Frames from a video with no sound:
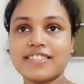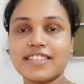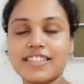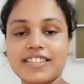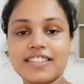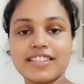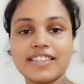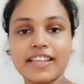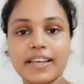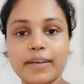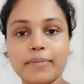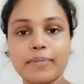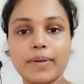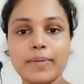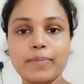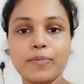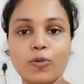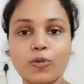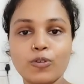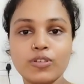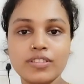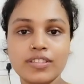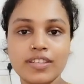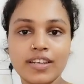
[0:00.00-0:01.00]
যেদিন দেখবে
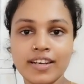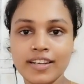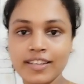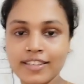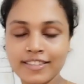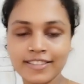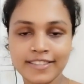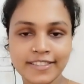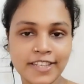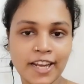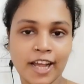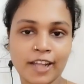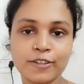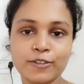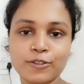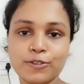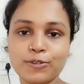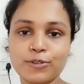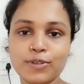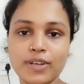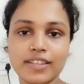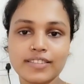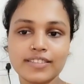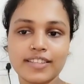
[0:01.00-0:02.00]
মন
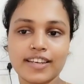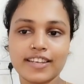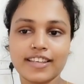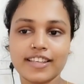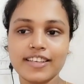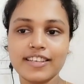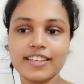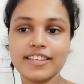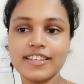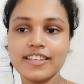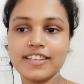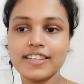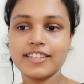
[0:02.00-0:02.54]
শান্ত না থাকে